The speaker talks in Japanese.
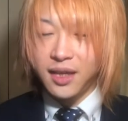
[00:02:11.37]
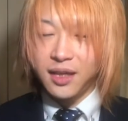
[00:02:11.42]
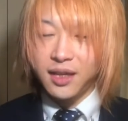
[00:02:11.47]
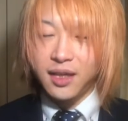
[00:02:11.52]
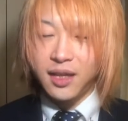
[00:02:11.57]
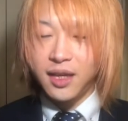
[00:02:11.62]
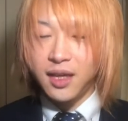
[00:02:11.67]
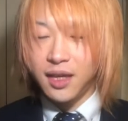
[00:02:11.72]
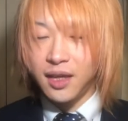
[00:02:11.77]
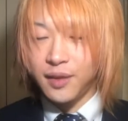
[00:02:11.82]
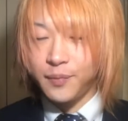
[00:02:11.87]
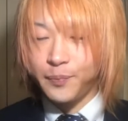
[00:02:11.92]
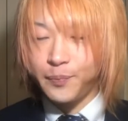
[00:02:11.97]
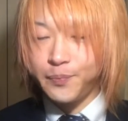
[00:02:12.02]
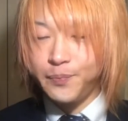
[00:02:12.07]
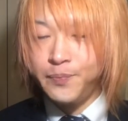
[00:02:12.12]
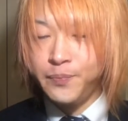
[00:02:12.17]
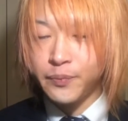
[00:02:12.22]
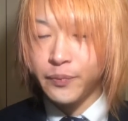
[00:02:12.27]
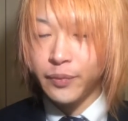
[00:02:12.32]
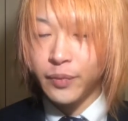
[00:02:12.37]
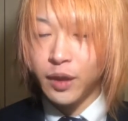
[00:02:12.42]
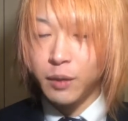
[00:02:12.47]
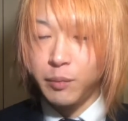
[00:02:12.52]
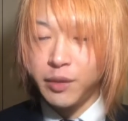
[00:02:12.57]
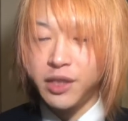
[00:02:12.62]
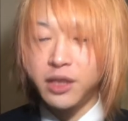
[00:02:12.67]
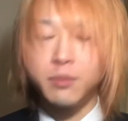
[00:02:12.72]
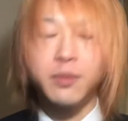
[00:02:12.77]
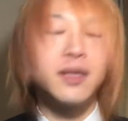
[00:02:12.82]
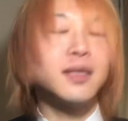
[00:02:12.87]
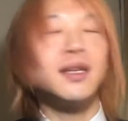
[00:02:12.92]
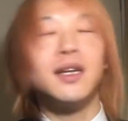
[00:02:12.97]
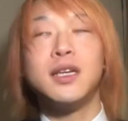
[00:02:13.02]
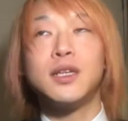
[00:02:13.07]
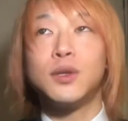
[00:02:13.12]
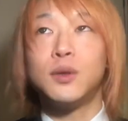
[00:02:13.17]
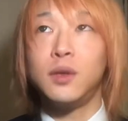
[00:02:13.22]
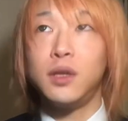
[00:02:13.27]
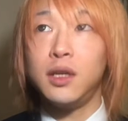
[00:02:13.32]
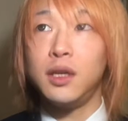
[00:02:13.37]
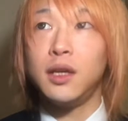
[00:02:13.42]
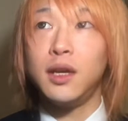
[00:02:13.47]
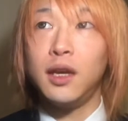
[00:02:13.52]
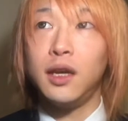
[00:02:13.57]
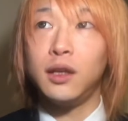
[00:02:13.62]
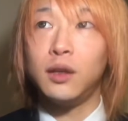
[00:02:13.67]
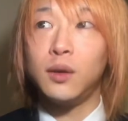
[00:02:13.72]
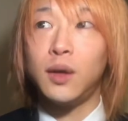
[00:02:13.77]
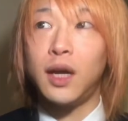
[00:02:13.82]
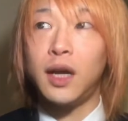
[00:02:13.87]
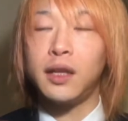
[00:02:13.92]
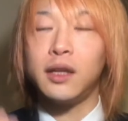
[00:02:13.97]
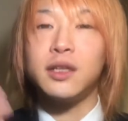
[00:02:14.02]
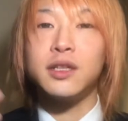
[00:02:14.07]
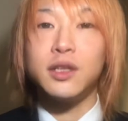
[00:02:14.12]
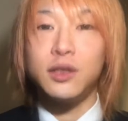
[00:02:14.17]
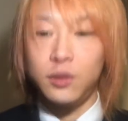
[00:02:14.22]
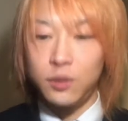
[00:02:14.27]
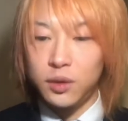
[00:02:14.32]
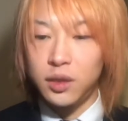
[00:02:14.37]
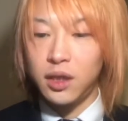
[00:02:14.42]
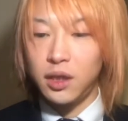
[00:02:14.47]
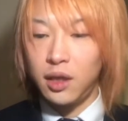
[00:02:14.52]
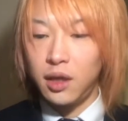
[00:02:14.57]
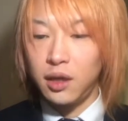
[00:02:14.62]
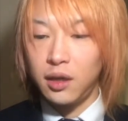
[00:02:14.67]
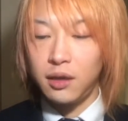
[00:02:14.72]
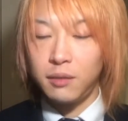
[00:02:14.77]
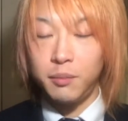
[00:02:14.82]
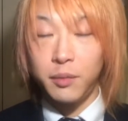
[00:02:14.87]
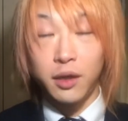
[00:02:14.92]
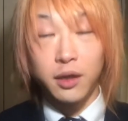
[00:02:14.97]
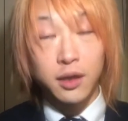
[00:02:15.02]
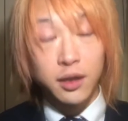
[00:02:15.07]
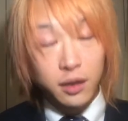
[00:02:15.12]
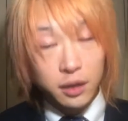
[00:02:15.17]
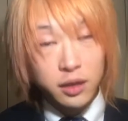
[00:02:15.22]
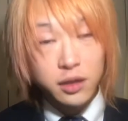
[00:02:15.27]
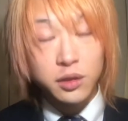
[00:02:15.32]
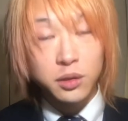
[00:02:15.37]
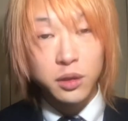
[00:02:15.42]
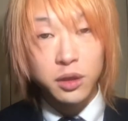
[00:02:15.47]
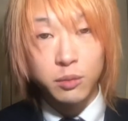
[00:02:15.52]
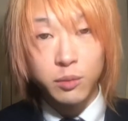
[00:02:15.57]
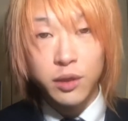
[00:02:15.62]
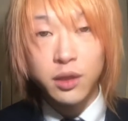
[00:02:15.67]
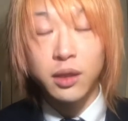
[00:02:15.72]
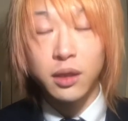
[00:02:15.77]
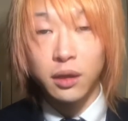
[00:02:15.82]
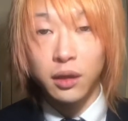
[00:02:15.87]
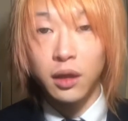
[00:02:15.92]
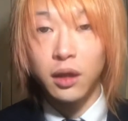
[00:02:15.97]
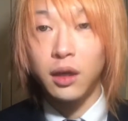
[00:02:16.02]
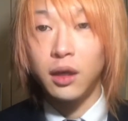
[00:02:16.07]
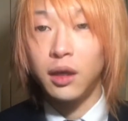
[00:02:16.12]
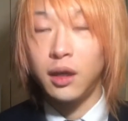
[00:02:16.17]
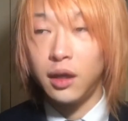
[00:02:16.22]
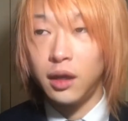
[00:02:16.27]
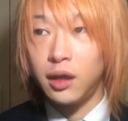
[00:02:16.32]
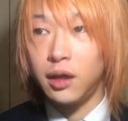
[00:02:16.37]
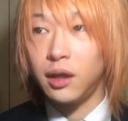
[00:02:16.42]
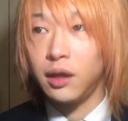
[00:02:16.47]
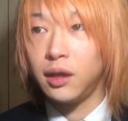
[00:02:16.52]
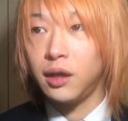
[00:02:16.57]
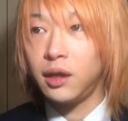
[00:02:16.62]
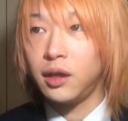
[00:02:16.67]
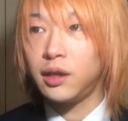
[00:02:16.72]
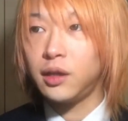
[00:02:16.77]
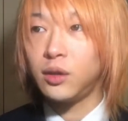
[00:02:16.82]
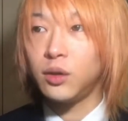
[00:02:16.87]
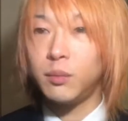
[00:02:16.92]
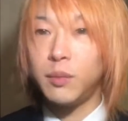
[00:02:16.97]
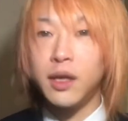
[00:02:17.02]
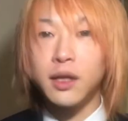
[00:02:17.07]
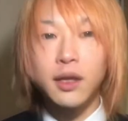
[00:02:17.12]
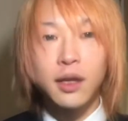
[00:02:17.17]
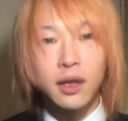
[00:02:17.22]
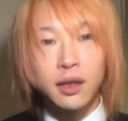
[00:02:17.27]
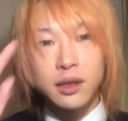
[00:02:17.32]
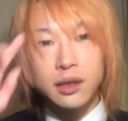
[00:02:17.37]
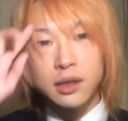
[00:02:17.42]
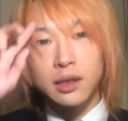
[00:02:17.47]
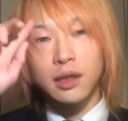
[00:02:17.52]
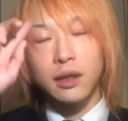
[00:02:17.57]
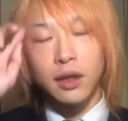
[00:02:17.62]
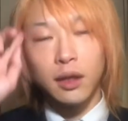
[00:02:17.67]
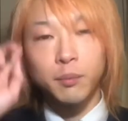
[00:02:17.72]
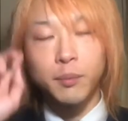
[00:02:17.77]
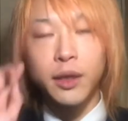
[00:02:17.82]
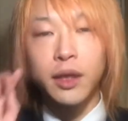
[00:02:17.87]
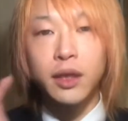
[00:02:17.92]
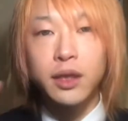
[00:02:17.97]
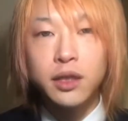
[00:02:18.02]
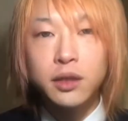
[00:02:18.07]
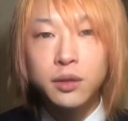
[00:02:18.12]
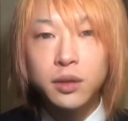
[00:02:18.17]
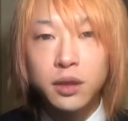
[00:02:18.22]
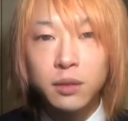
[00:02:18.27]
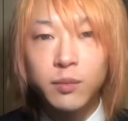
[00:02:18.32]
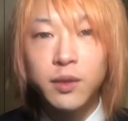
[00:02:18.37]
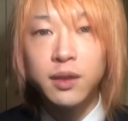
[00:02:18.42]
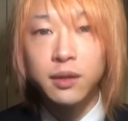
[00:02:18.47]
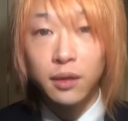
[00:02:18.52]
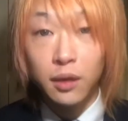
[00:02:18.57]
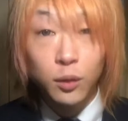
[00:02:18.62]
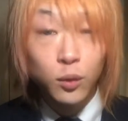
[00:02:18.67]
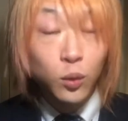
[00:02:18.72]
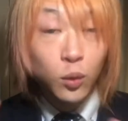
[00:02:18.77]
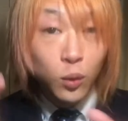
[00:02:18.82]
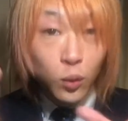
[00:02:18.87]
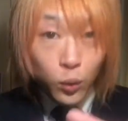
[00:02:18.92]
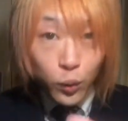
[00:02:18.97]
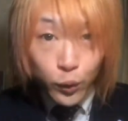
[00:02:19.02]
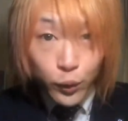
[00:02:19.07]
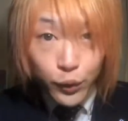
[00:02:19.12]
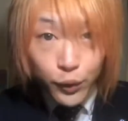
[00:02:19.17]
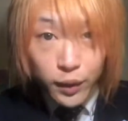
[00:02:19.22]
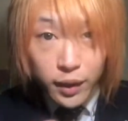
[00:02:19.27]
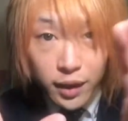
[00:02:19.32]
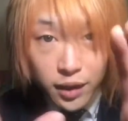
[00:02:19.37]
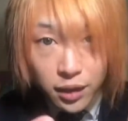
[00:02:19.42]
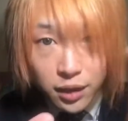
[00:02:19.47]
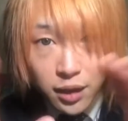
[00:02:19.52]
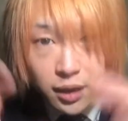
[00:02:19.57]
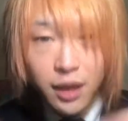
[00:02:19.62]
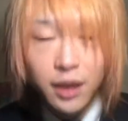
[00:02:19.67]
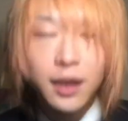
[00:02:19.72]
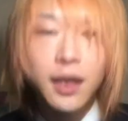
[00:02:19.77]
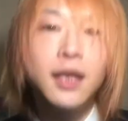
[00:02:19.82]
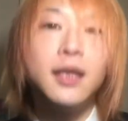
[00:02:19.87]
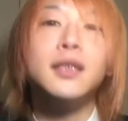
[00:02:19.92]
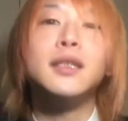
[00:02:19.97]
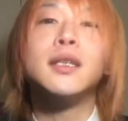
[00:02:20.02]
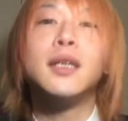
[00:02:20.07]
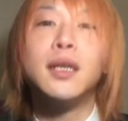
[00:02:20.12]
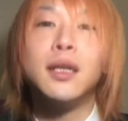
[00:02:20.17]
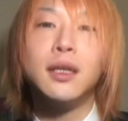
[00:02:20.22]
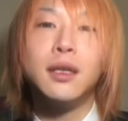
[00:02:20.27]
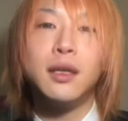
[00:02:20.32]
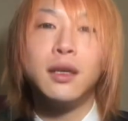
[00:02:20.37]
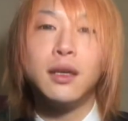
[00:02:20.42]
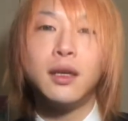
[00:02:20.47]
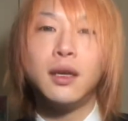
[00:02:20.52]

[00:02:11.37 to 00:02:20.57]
で、一番最初に、話をして、緊張しましたね。はい、人前で話すっていうのはやっぱり緊張しますね。こういう感じじゃないですからね。